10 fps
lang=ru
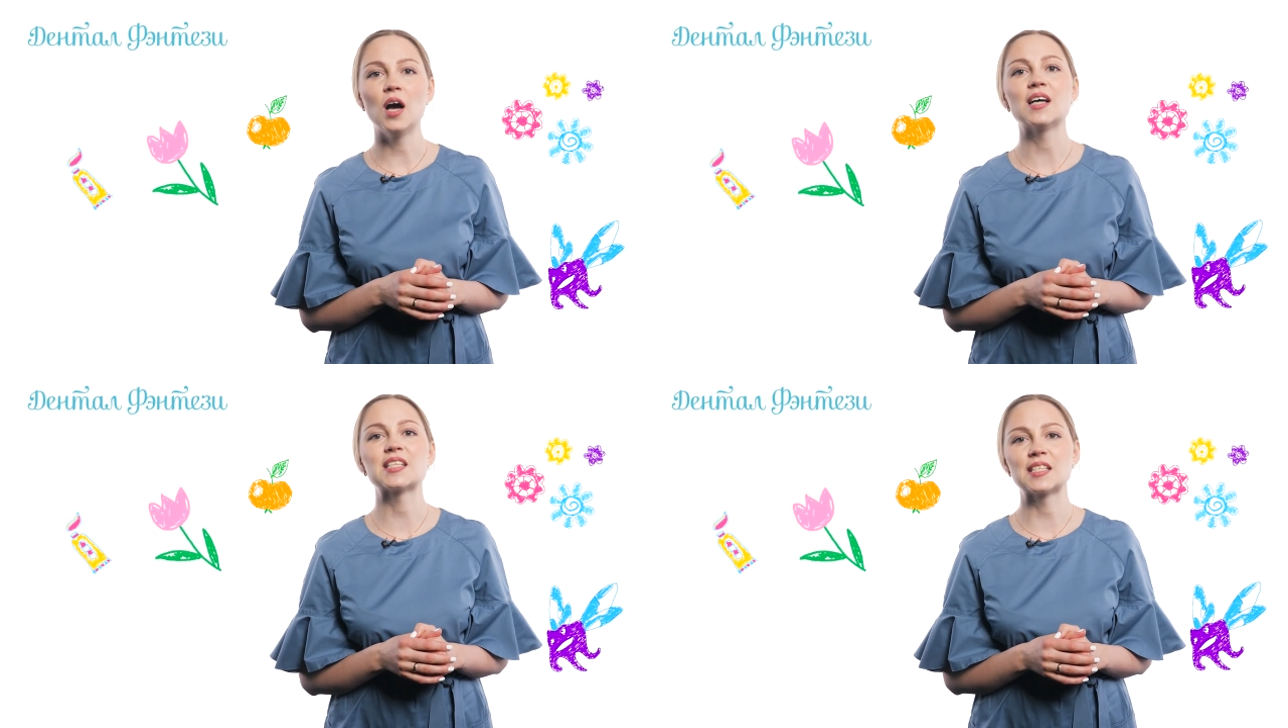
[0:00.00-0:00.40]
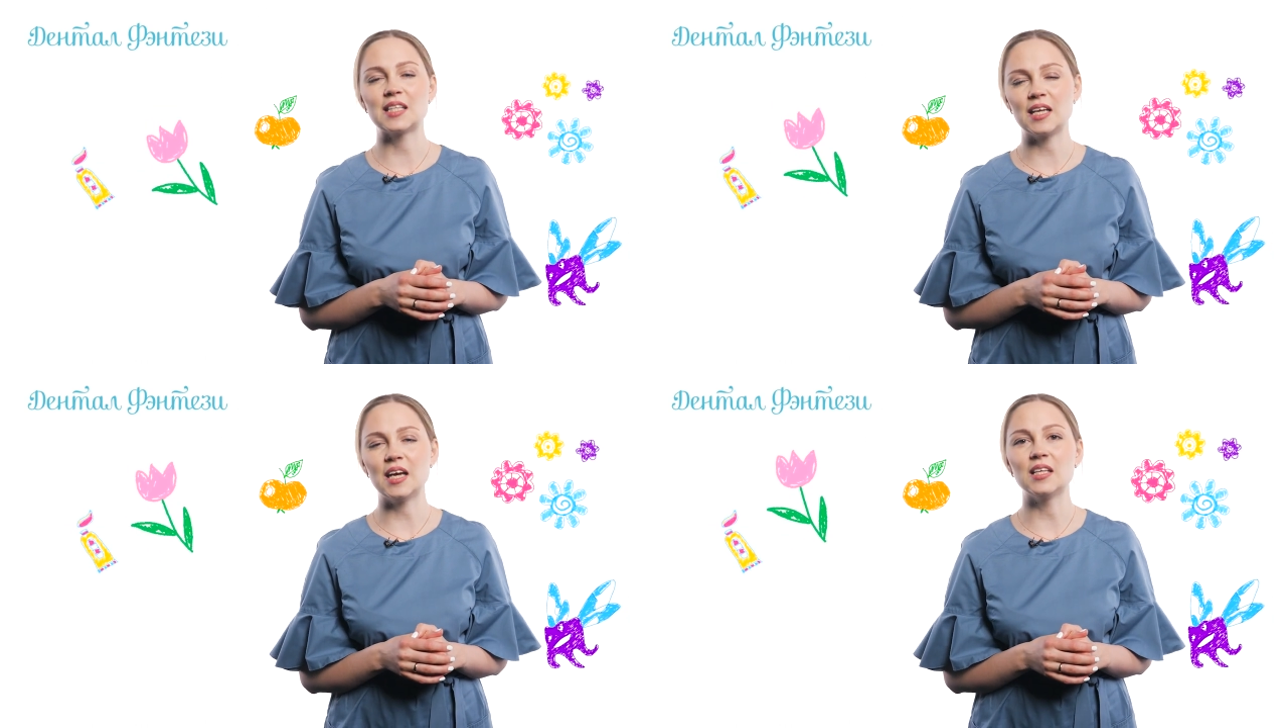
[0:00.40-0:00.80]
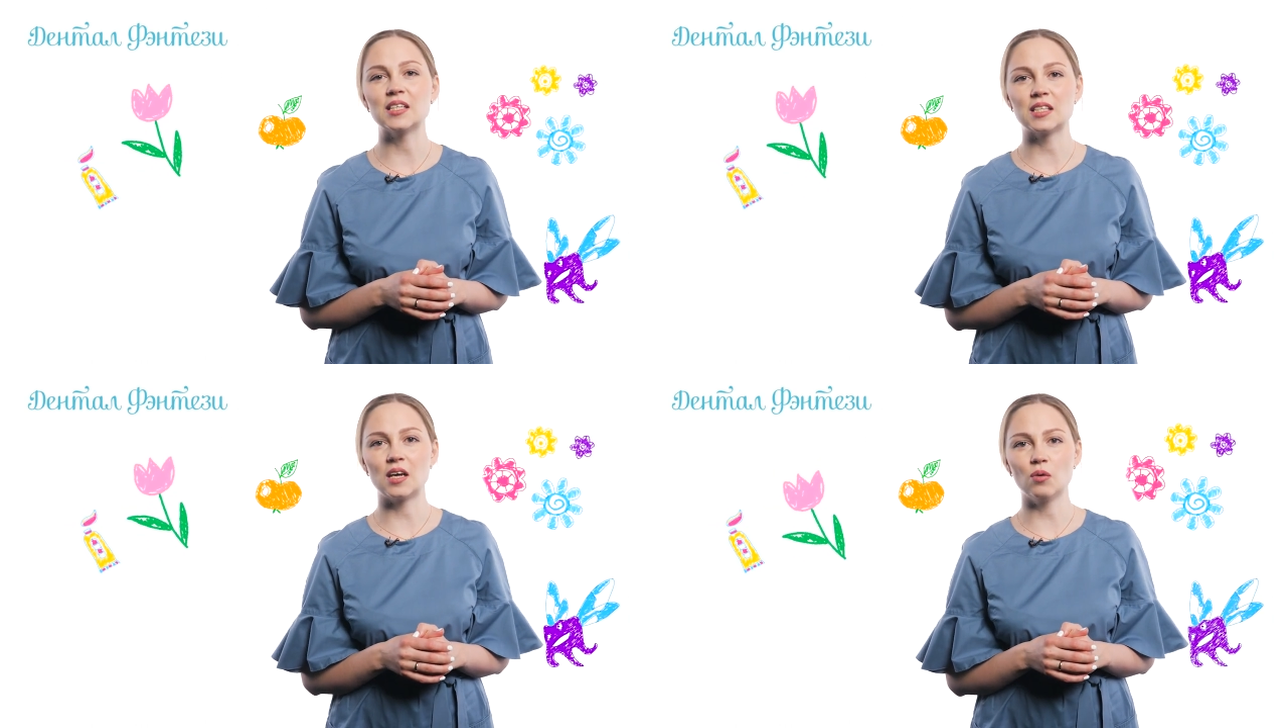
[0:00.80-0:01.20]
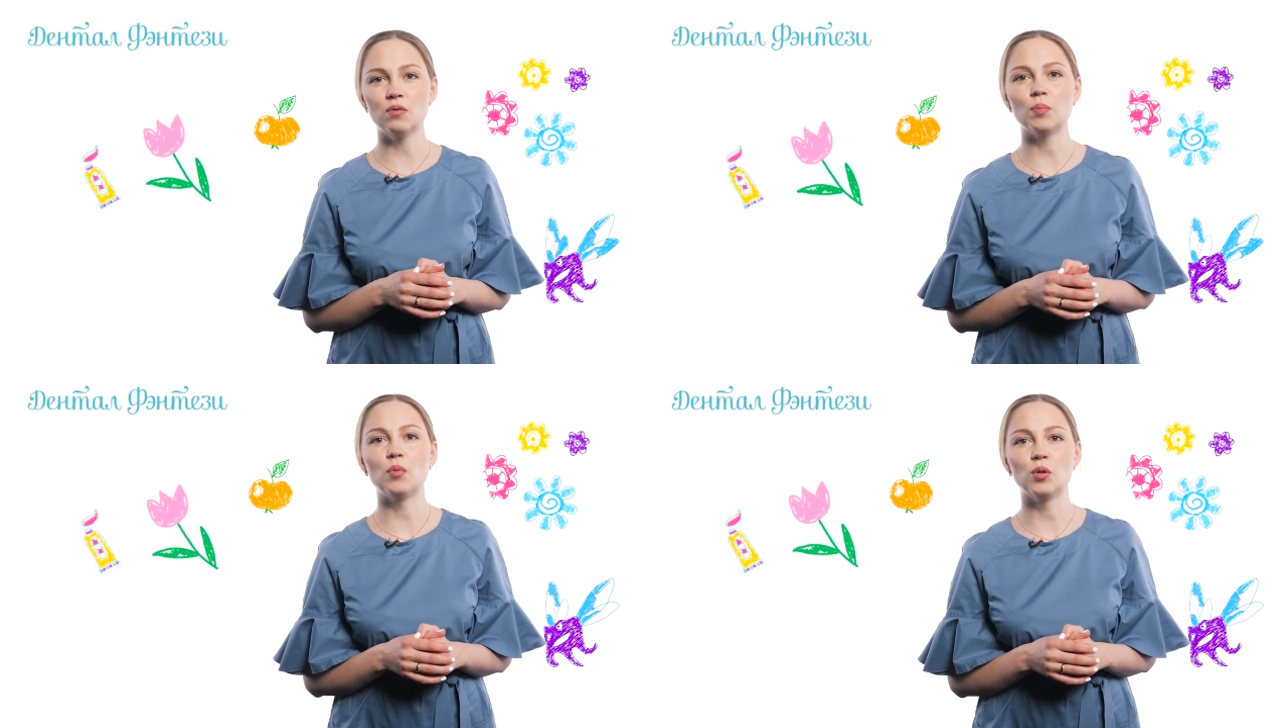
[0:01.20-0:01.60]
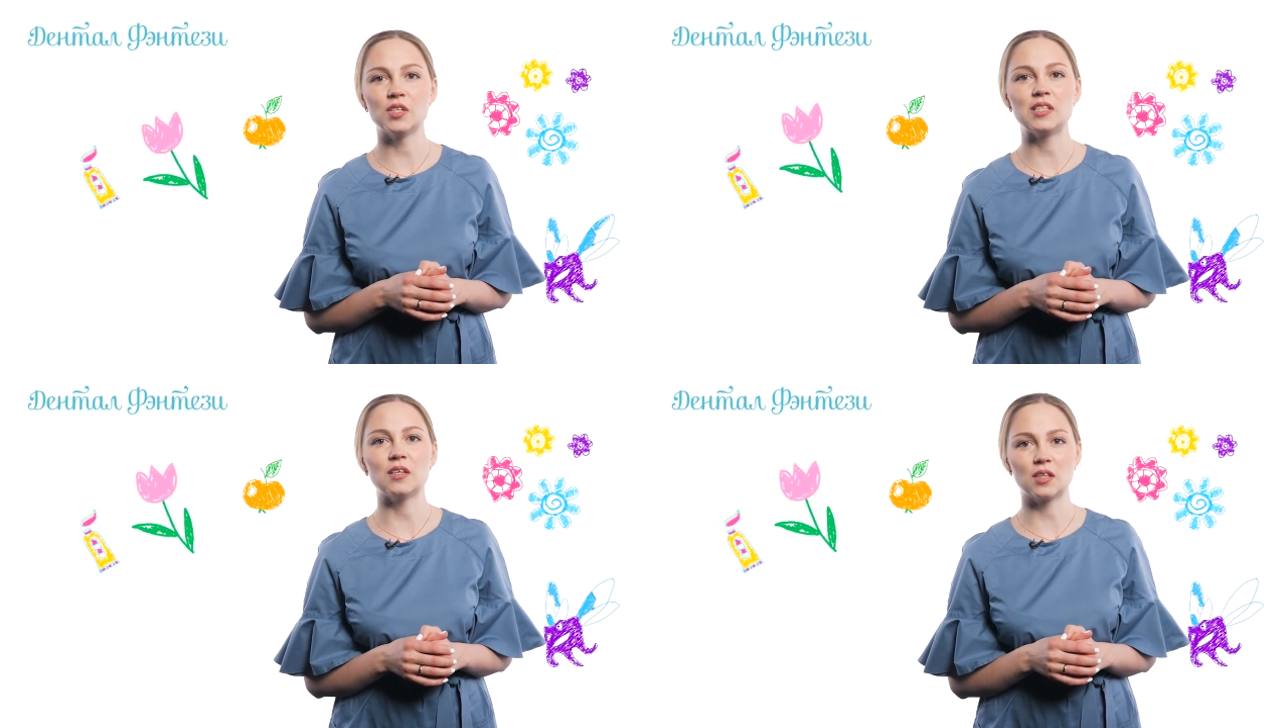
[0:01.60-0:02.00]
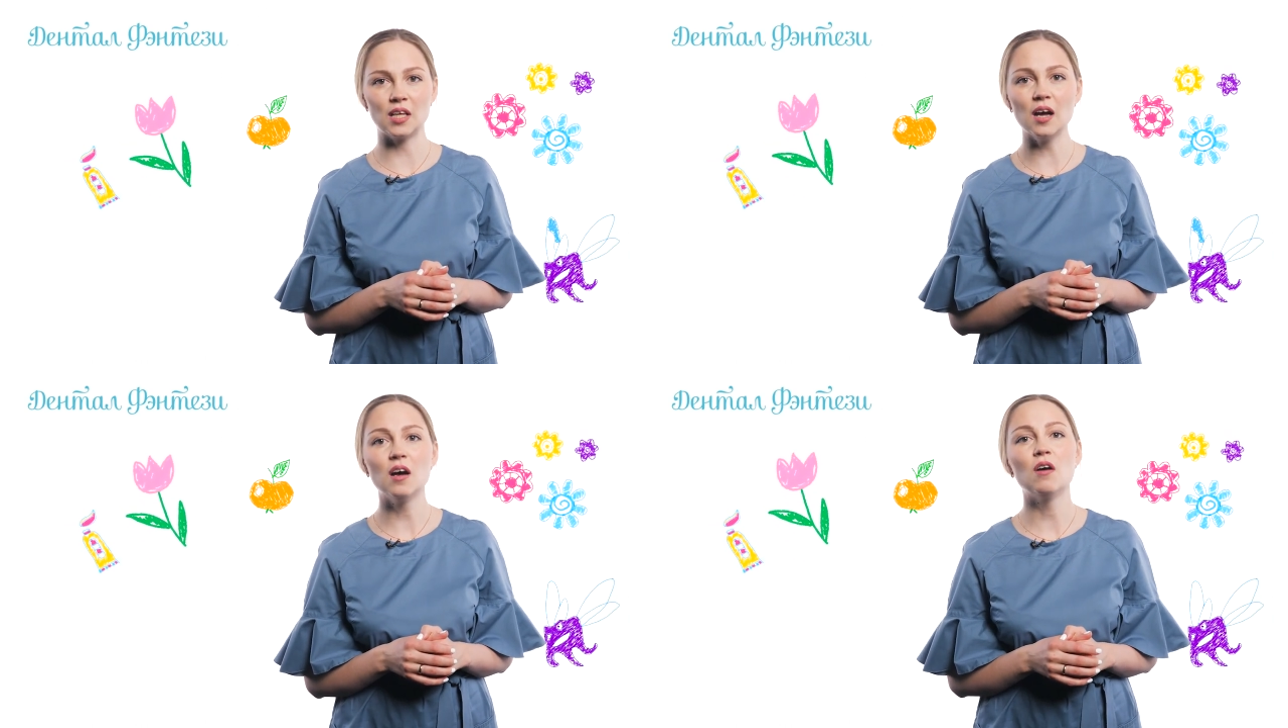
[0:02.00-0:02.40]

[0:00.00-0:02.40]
о состоянии здоровья полости рта